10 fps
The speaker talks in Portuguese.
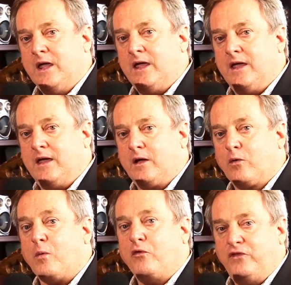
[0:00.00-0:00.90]
eh,
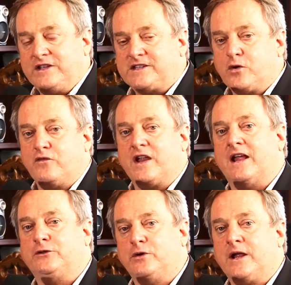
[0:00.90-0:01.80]
como
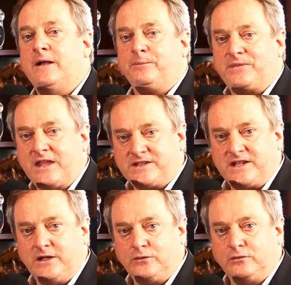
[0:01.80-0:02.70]
vice-governador, tem
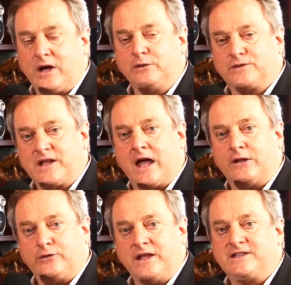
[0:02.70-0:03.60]
sido
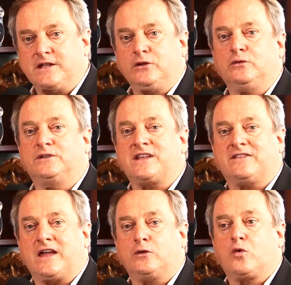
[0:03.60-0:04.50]
anunciado, tem sido
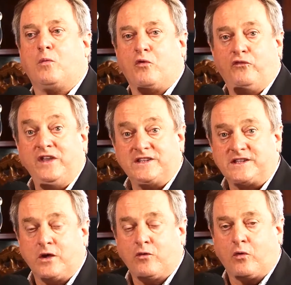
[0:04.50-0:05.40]
tratado como vice,